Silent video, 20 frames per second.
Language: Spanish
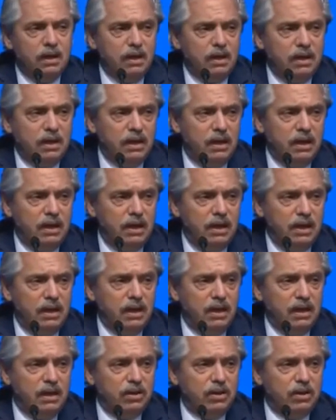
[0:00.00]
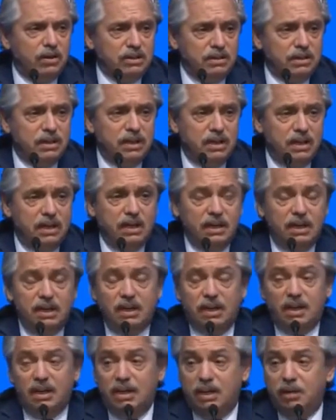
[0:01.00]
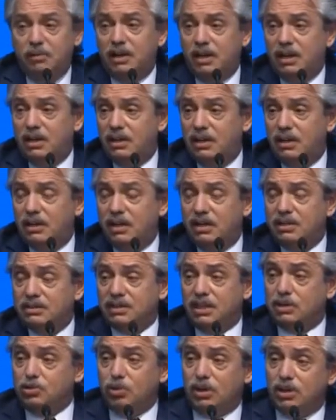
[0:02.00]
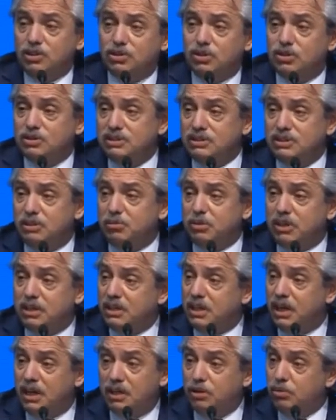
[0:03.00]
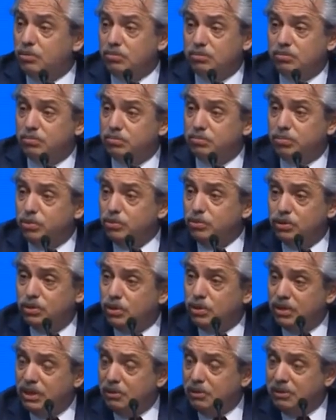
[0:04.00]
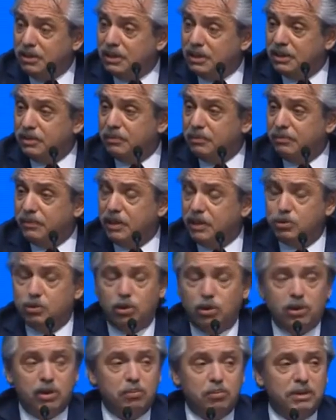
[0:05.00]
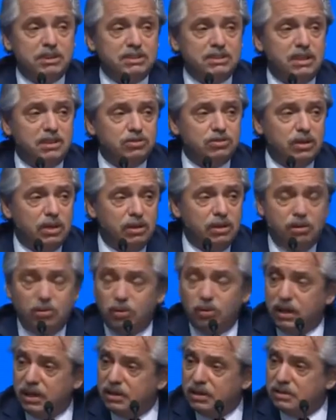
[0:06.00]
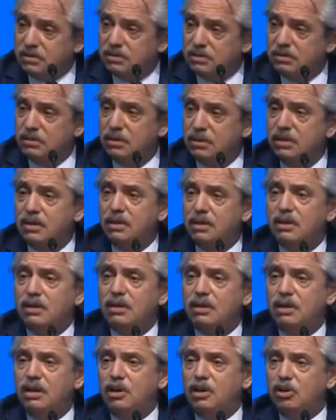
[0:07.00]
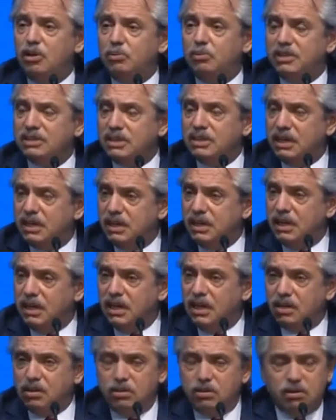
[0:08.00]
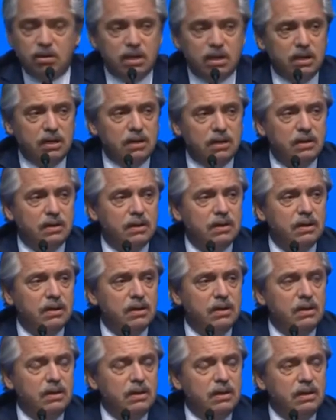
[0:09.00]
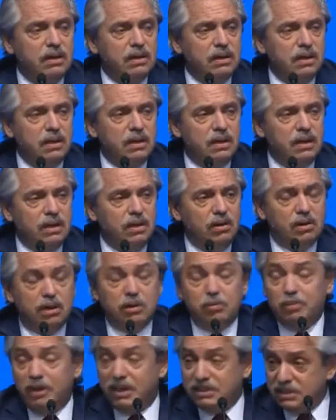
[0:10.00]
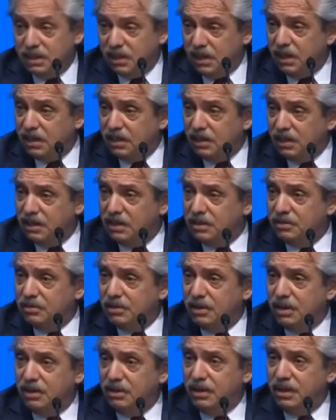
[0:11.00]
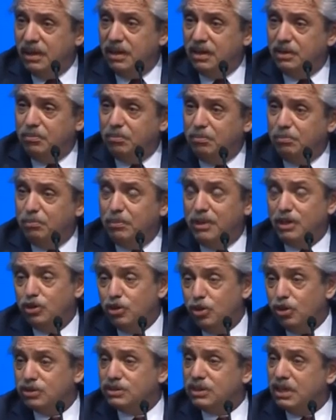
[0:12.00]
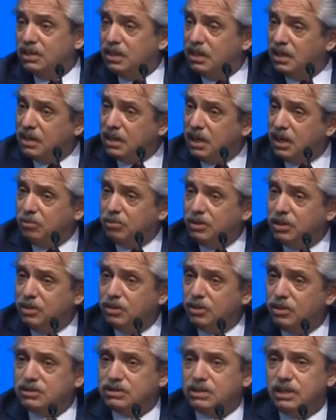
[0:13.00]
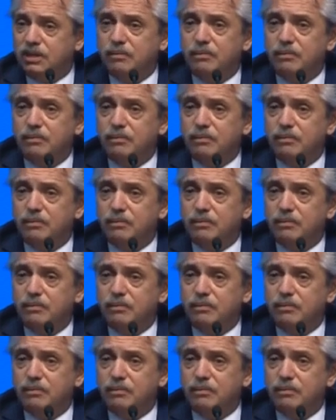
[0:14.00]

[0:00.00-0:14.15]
Eh, donde el nivel de saturación siempre está en un punto límite. Esto es lo que pasa en la ciudad de Neuquén, es lo que pasa en General Roca, es lo que pasa en, Mendoza y en el Gran Mendoza.